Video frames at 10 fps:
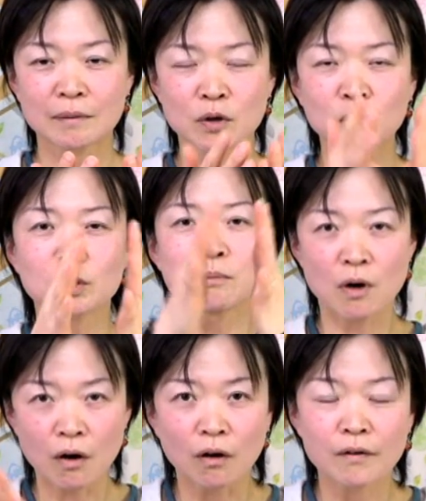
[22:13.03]
こと
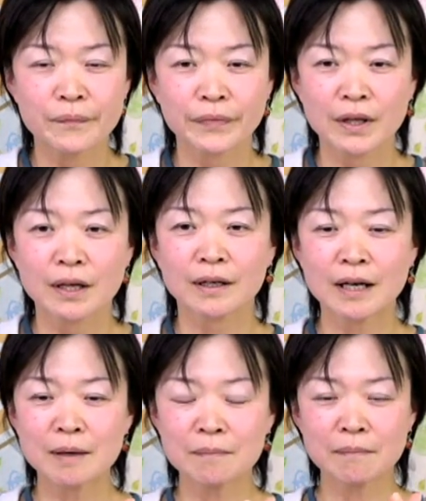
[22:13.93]
も
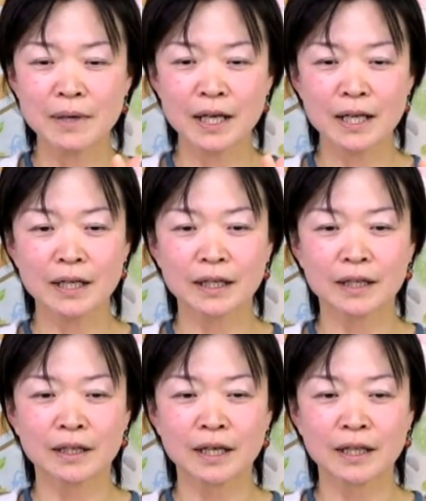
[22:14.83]
頑張らなきゃ
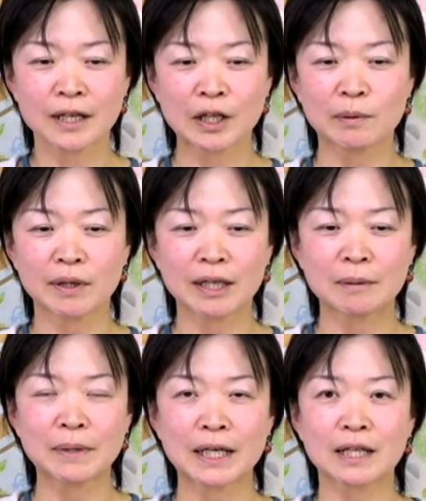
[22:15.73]
いけないのは
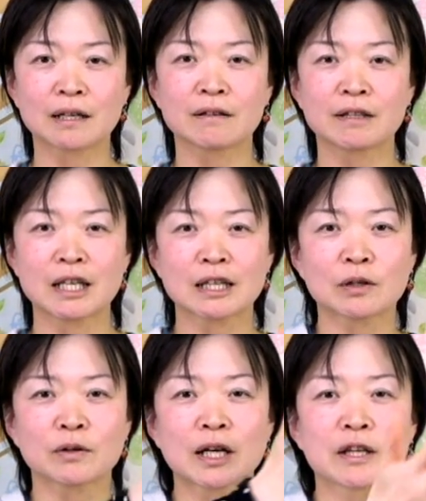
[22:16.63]
頑張らなくていいって
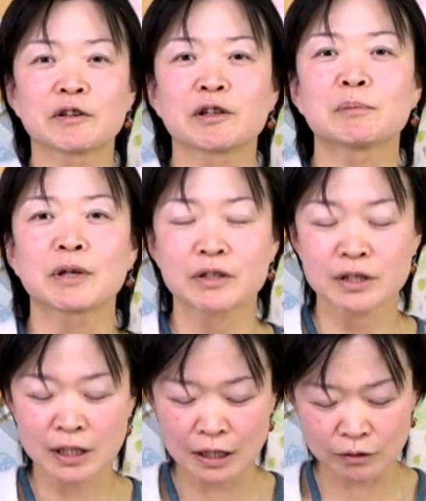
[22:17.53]
捉えてる人もいる
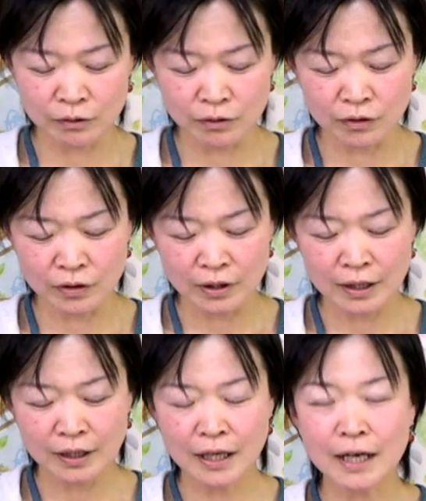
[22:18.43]
しその
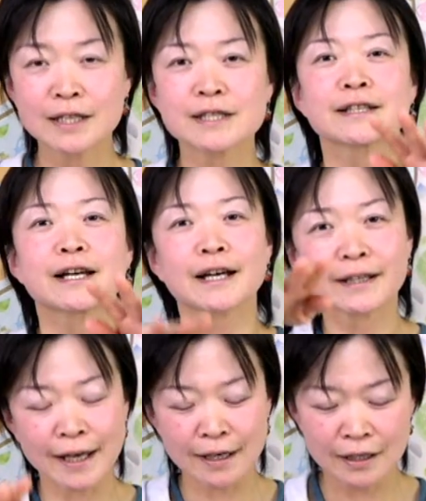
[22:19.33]
履き違いが
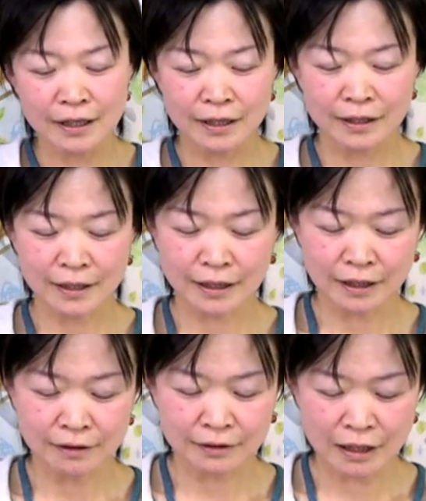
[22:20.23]
ねなんか
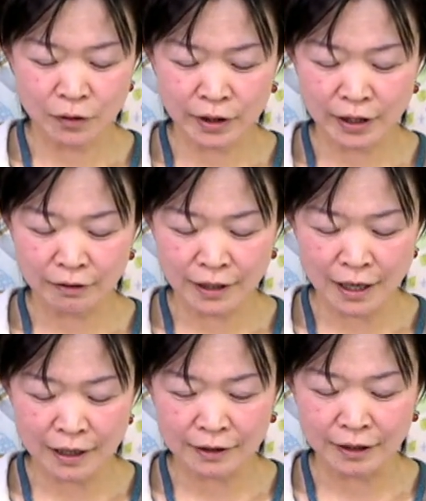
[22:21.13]
たくさん起きてる
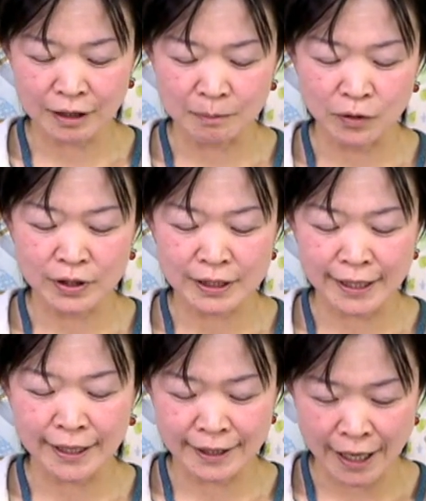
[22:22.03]
なって気もし
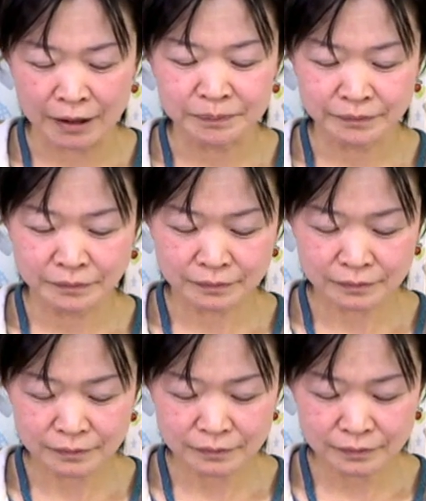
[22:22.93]
ていて
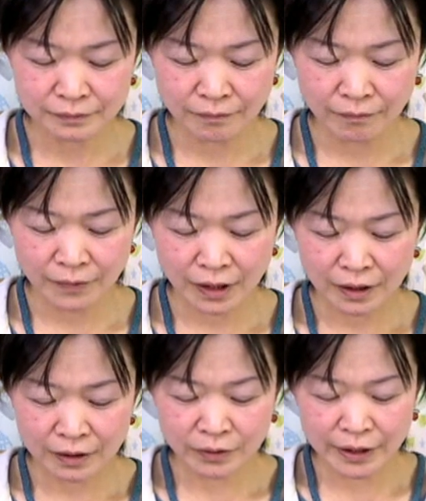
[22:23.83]

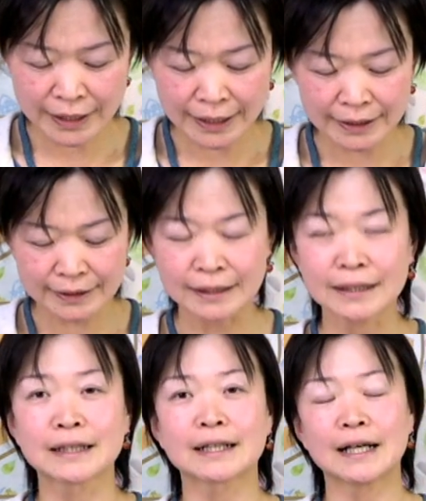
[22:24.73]
それがな
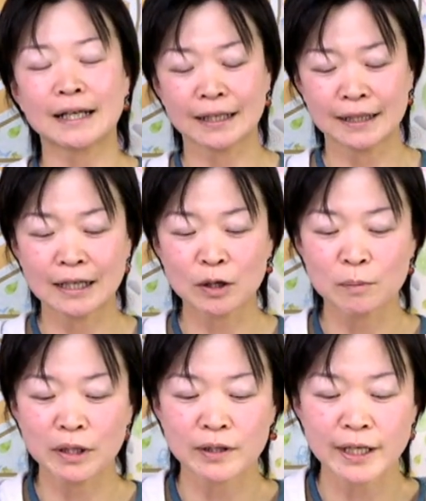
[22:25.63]
かなかあ
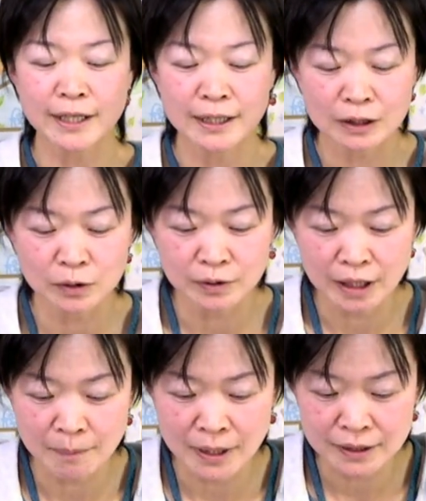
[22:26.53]
コメントはいありがとうご
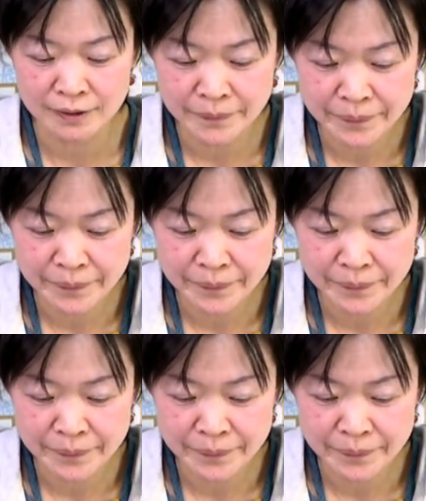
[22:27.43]
ざいます